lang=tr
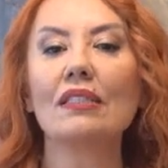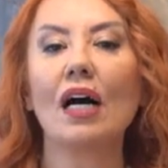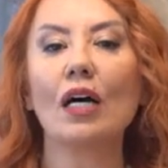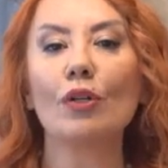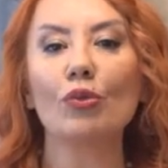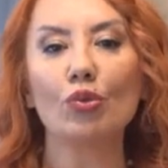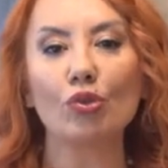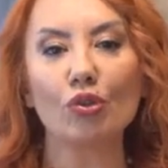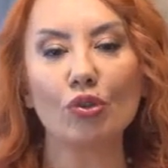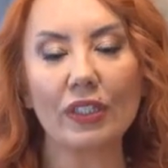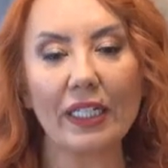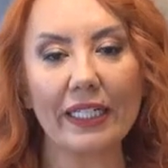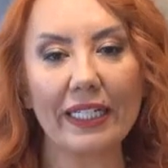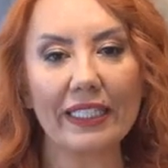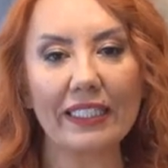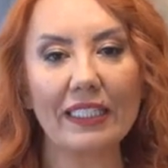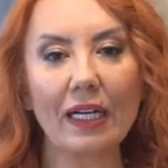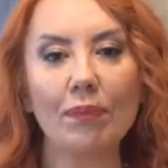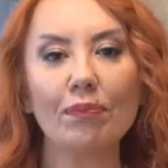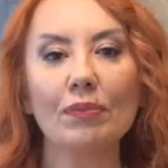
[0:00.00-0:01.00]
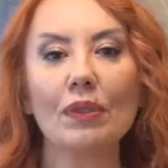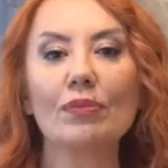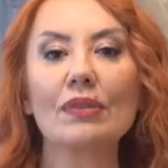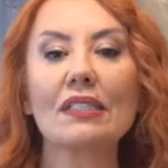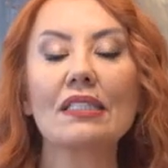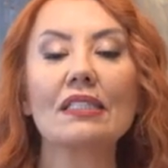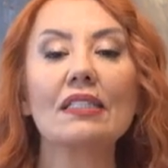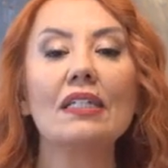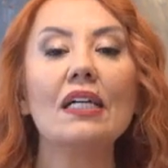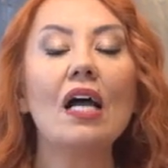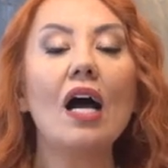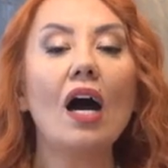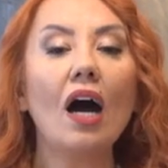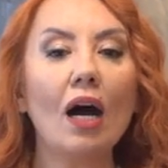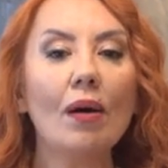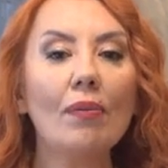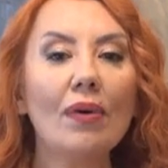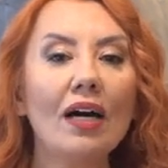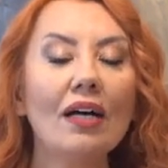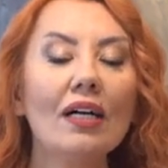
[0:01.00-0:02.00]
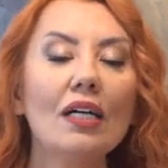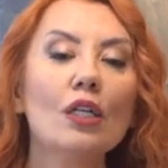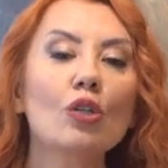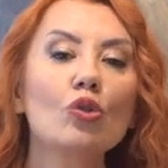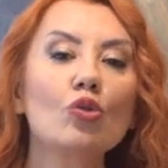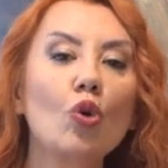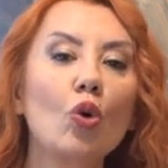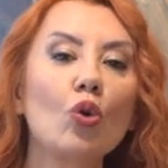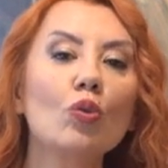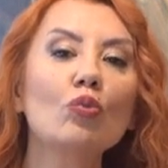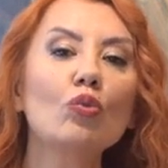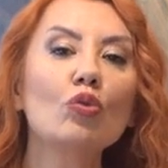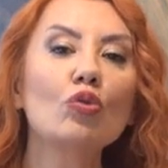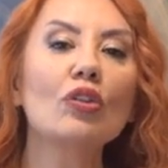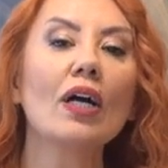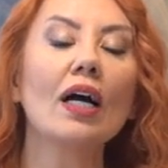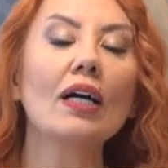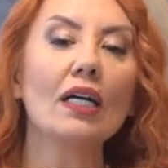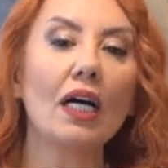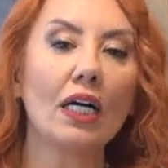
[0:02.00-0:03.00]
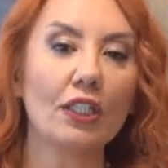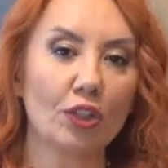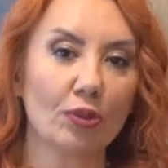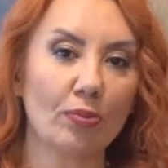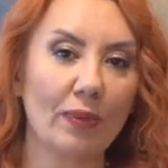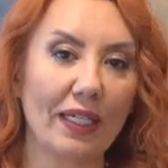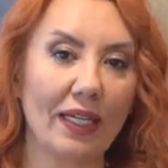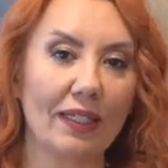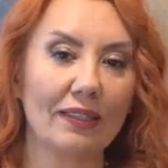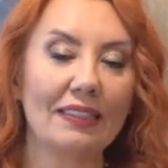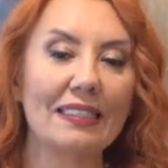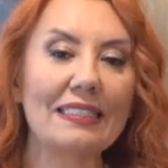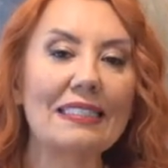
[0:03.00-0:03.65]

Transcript: daha düşünerek yapmamızı ama sorumluluktan kaçmayan,